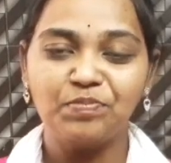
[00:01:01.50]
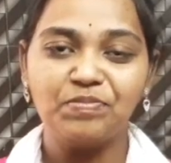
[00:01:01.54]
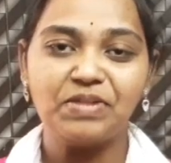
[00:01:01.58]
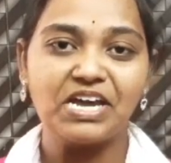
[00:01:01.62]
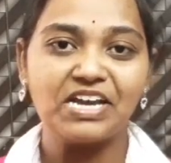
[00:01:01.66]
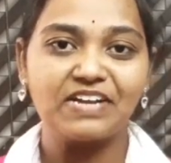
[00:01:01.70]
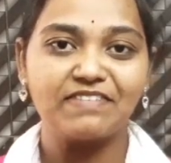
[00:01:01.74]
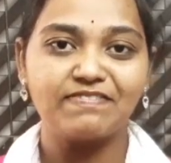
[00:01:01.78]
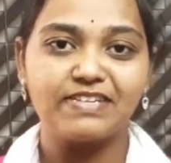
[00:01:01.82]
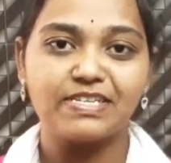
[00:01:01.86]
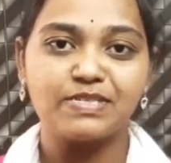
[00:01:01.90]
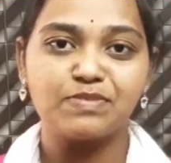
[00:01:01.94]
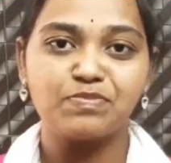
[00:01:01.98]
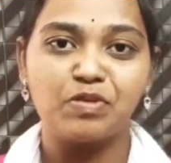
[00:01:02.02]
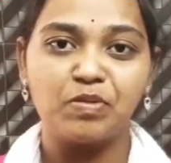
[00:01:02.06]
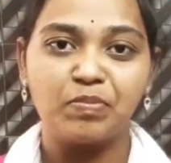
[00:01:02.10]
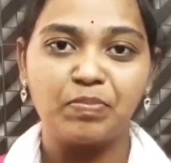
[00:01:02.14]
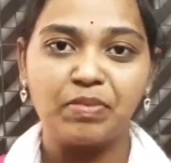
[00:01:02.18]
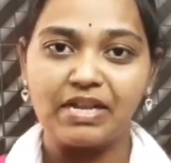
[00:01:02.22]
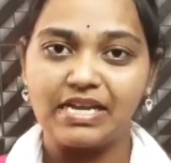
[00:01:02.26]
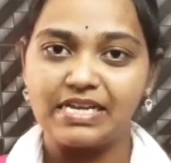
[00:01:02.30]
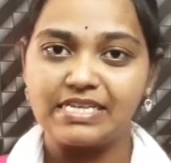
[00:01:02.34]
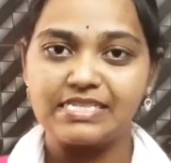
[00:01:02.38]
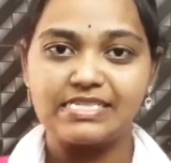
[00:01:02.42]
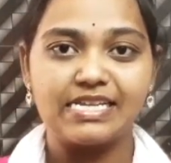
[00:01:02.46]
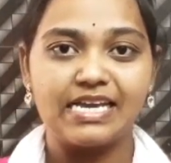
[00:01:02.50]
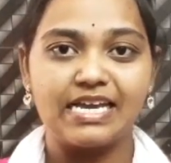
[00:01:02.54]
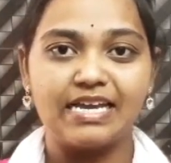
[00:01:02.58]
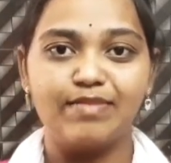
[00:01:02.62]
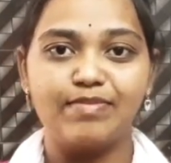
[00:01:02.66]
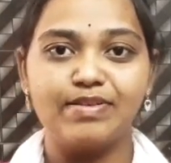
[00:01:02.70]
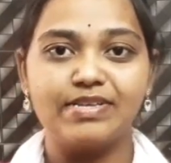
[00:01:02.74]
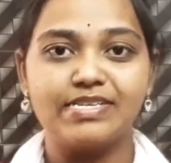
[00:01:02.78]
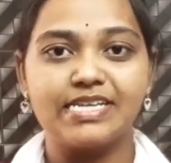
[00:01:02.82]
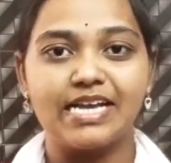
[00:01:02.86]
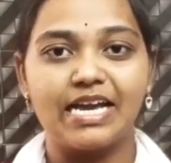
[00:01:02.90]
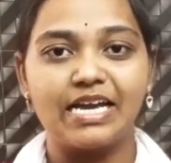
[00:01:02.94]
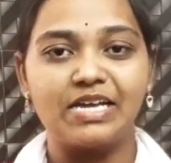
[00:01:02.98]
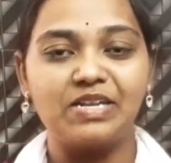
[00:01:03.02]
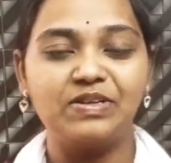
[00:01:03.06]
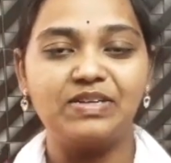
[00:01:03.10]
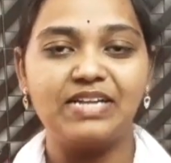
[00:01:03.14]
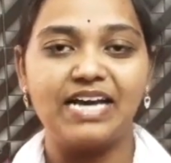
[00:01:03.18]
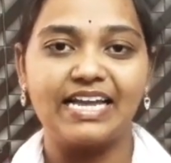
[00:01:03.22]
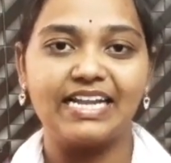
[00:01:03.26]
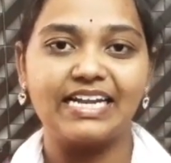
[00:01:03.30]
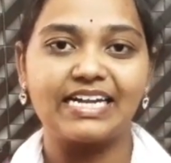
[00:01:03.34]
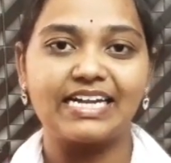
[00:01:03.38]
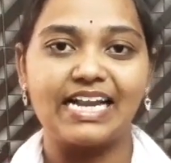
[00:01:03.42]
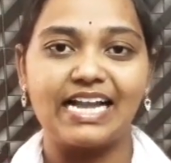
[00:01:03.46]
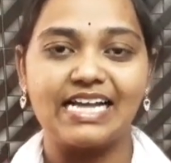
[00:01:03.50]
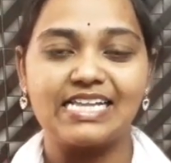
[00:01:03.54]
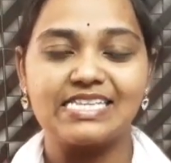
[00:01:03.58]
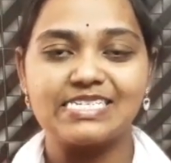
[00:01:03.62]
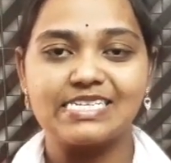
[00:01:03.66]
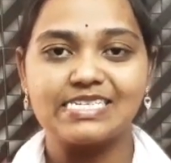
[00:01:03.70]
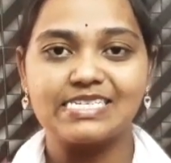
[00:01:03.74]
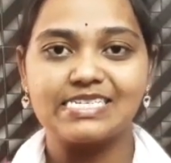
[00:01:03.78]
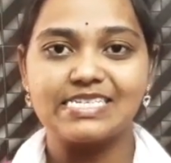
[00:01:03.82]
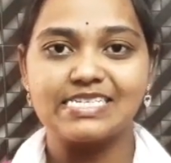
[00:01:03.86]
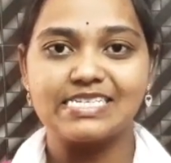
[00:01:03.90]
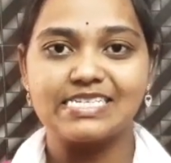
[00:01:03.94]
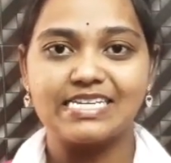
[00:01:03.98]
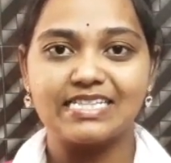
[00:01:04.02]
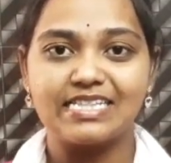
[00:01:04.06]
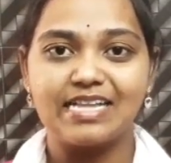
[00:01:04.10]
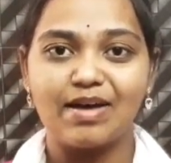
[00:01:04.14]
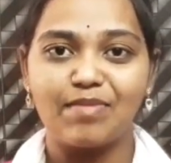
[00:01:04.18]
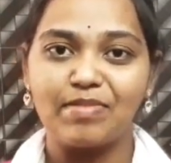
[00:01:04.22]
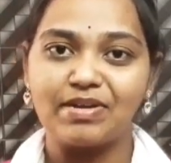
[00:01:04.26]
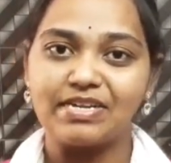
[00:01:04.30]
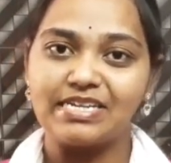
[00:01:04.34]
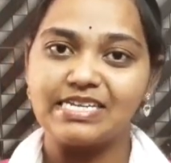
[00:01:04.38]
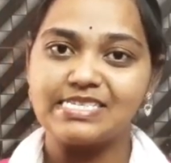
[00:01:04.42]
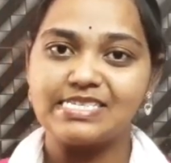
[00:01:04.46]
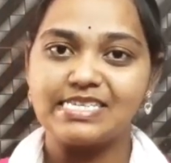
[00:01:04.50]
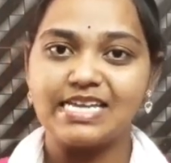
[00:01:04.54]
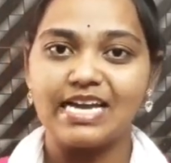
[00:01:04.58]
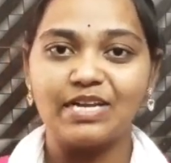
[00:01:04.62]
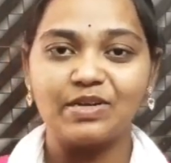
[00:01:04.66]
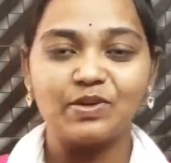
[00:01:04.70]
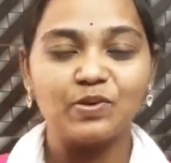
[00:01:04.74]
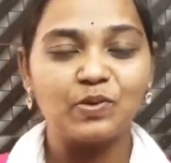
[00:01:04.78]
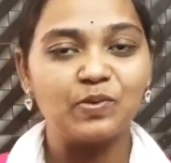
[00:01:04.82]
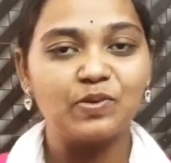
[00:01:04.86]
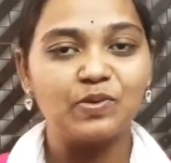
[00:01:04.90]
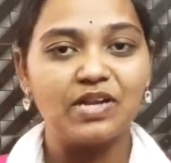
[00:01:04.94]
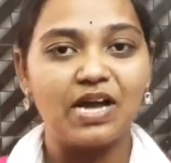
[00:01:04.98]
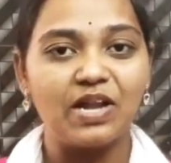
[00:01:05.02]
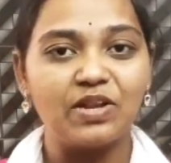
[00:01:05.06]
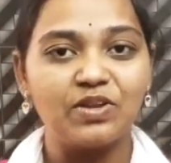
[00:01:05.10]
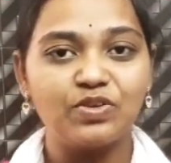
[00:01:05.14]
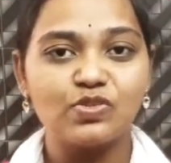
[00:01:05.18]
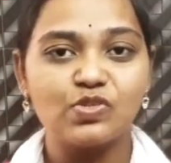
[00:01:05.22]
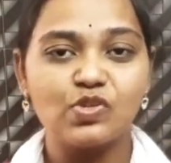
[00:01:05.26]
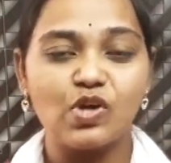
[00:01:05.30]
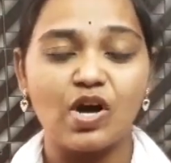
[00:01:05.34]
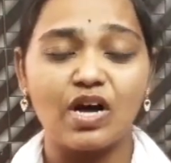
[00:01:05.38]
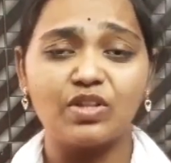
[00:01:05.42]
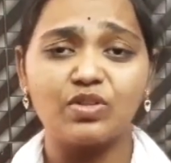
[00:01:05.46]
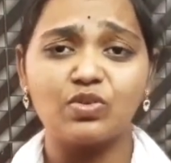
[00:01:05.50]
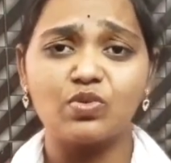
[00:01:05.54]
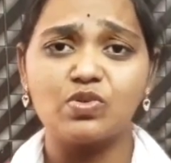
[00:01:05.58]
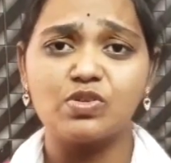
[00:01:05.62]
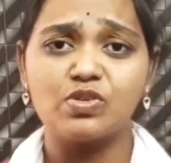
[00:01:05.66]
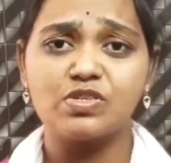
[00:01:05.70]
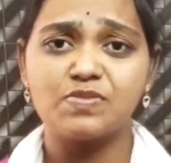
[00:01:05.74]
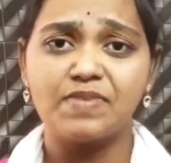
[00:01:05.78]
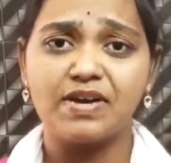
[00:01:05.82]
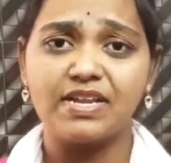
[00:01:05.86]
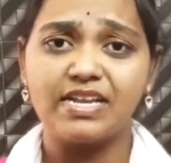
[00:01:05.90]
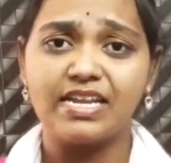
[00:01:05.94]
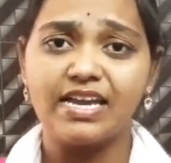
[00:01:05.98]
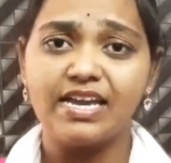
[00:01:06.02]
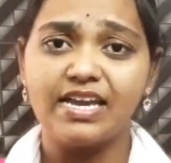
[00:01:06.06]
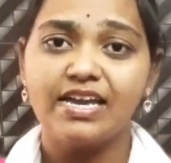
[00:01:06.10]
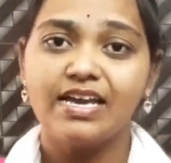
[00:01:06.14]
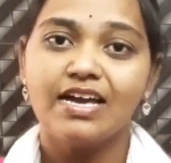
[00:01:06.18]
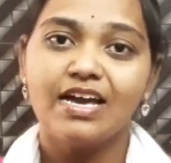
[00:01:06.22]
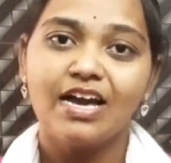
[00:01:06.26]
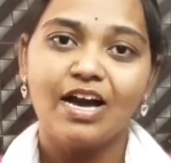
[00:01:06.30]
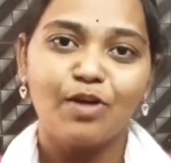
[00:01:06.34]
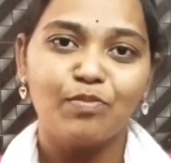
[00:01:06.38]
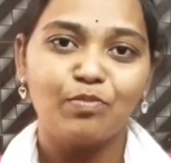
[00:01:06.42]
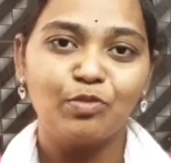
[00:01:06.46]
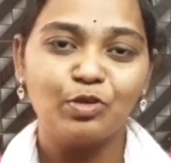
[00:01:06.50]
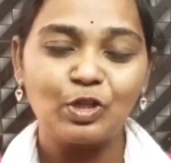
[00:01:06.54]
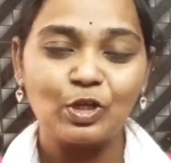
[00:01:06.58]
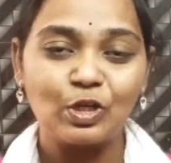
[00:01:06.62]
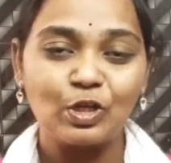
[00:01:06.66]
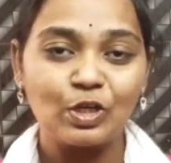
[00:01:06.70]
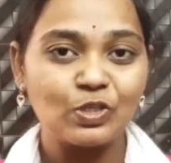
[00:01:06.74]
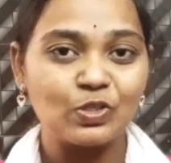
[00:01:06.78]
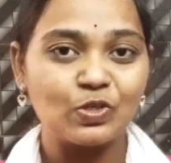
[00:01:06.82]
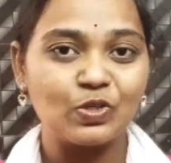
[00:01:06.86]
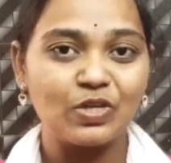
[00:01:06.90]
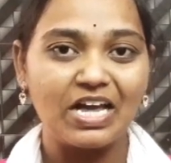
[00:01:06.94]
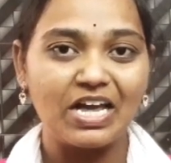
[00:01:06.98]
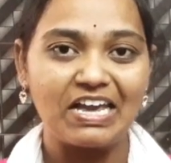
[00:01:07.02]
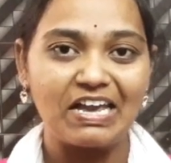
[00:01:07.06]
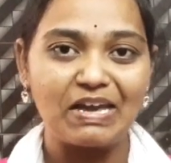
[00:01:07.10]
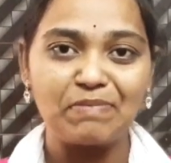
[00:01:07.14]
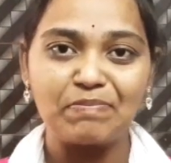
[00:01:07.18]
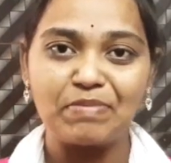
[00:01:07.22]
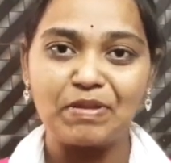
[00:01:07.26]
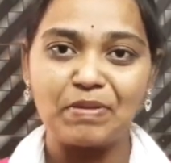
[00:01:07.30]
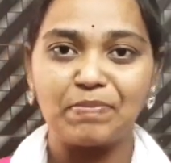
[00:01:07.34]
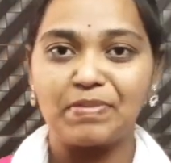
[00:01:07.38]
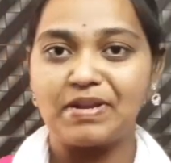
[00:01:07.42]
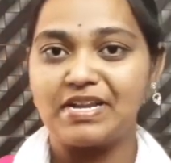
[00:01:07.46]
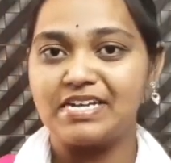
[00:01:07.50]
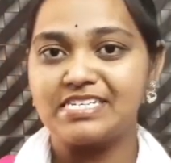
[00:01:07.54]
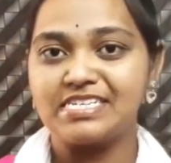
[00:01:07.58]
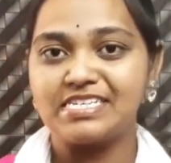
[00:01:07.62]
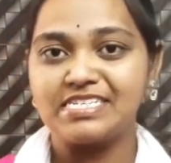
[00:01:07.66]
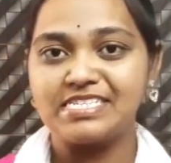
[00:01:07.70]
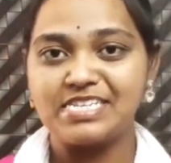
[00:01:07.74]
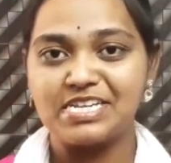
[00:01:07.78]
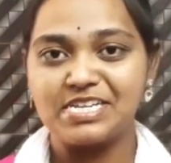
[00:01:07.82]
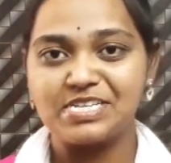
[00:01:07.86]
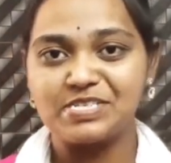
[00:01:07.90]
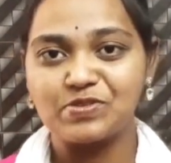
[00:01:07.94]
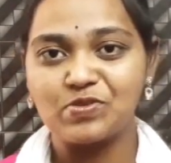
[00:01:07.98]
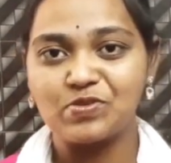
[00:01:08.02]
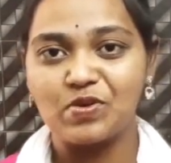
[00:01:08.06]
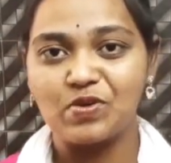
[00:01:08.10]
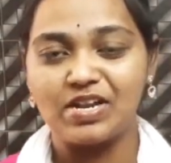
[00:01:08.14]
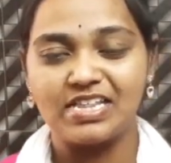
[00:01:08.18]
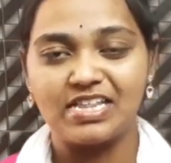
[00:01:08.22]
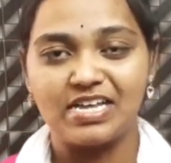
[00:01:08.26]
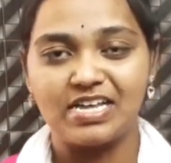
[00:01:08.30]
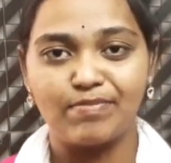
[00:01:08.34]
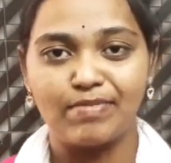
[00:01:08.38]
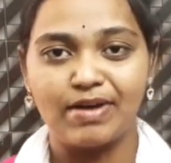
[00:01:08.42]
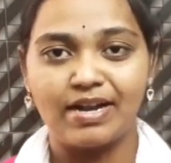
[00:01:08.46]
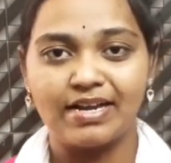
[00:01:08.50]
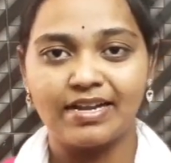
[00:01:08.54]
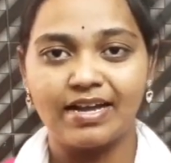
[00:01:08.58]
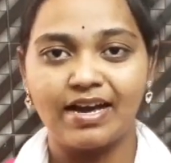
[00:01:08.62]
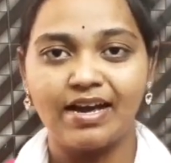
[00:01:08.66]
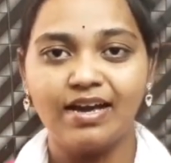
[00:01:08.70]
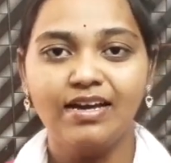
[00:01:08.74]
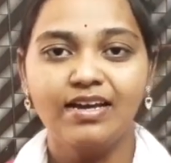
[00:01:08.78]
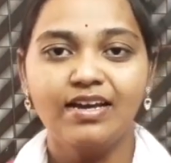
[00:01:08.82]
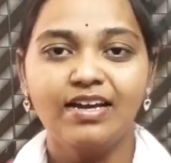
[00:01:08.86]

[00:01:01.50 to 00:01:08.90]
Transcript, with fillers: బ్రేక్ఫాస్ట్ ప్రిపరేషన్ ఏమి చేయను డైరెక్ట్ లంచ్ చేసేసేద్దాం అనేసి అనుకున్నాను సో అందుకోసమని ముందు రోజు కూడా ఏం ప్రిపరేషన్ చేసుకోలేదనమాట